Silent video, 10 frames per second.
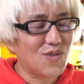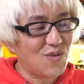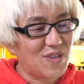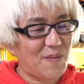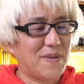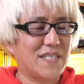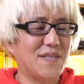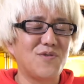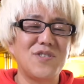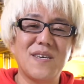ちょっとやっぱ自
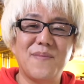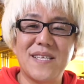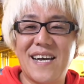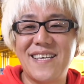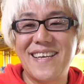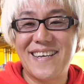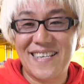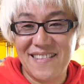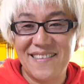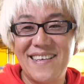分にはまだ早いかな。